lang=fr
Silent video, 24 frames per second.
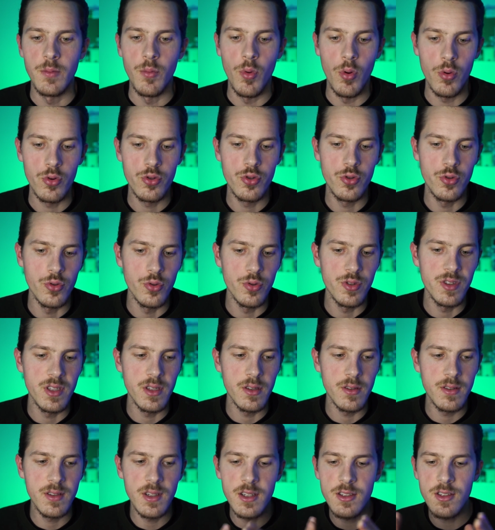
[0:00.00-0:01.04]
Bon, je suis...
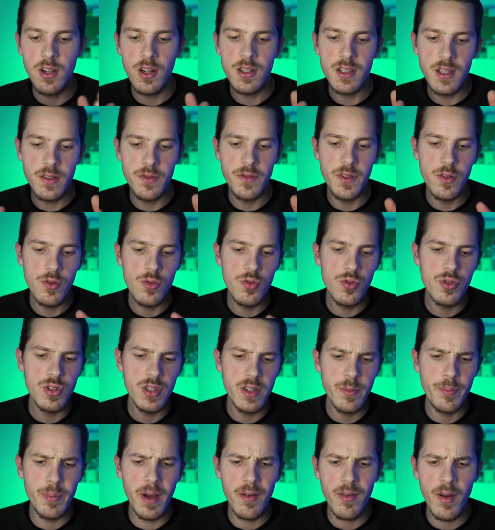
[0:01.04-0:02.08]
c'est le seul défi où
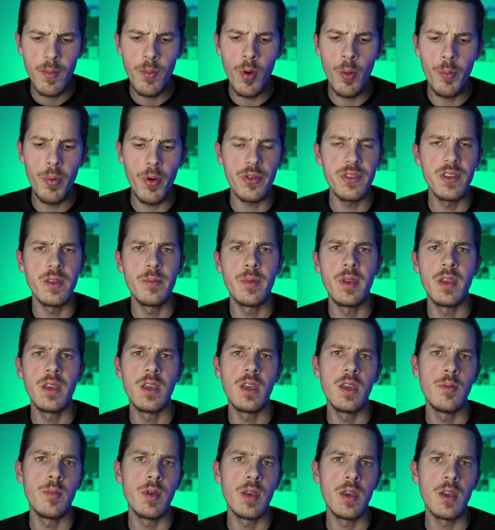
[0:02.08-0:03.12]
j'ai pas vraiment porté
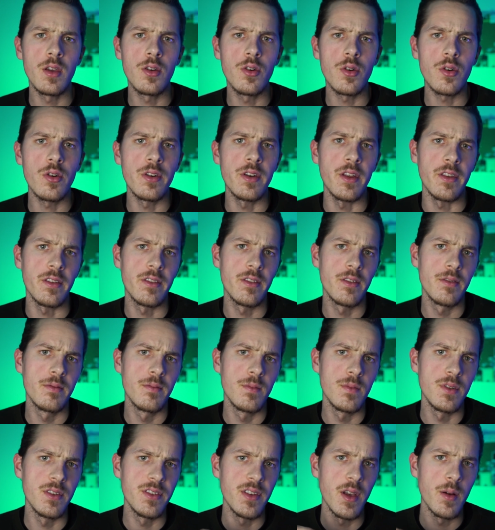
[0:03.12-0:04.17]
mes, mes colonnes.
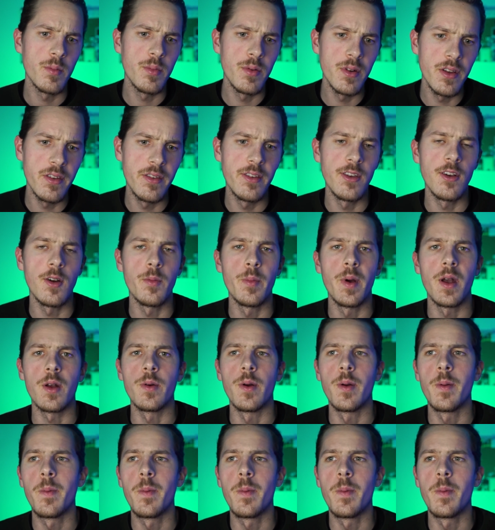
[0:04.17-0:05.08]
Je les ai un peu laissés en bas, quoi.